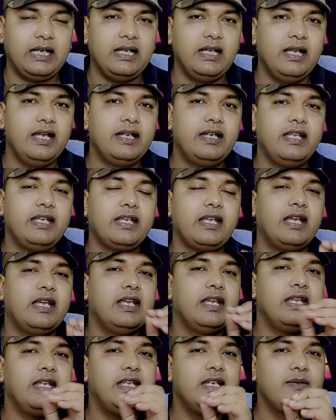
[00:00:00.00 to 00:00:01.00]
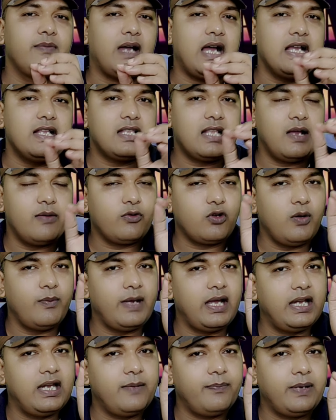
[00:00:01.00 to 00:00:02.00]
है ठीक है इन भाई साहब को
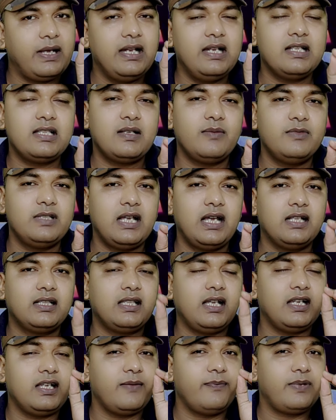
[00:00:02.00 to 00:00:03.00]
मैंने पहले समझाया था कि